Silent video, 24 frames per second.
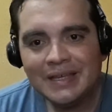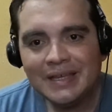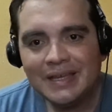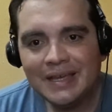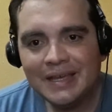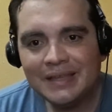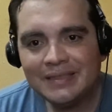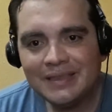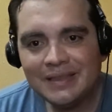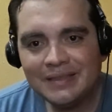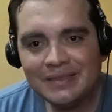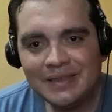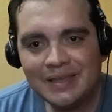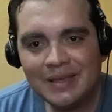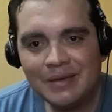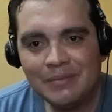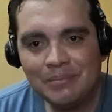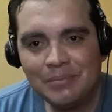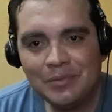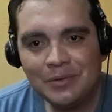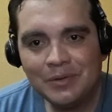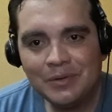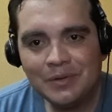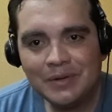este
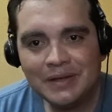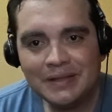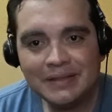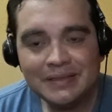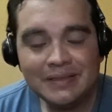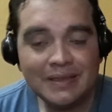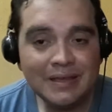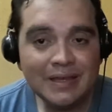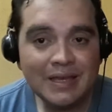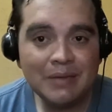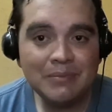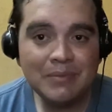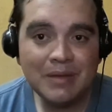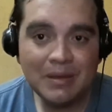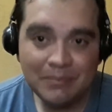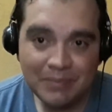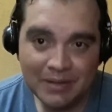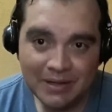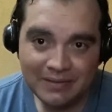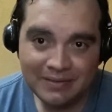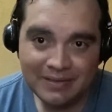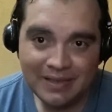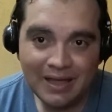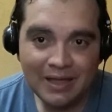tiempo este, que me han
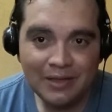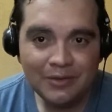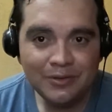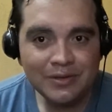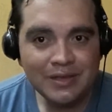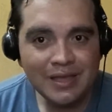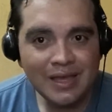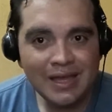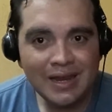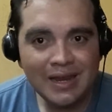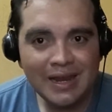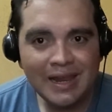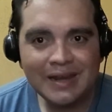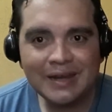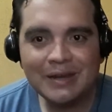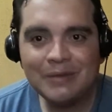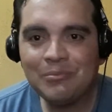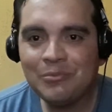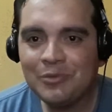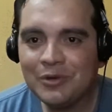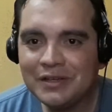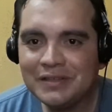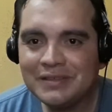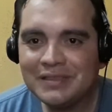brindado, ya la
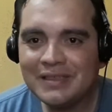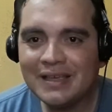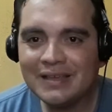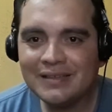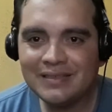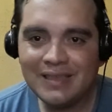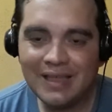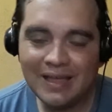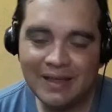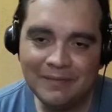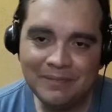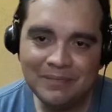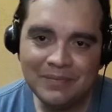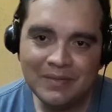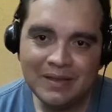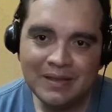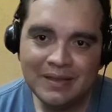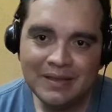respuesta está.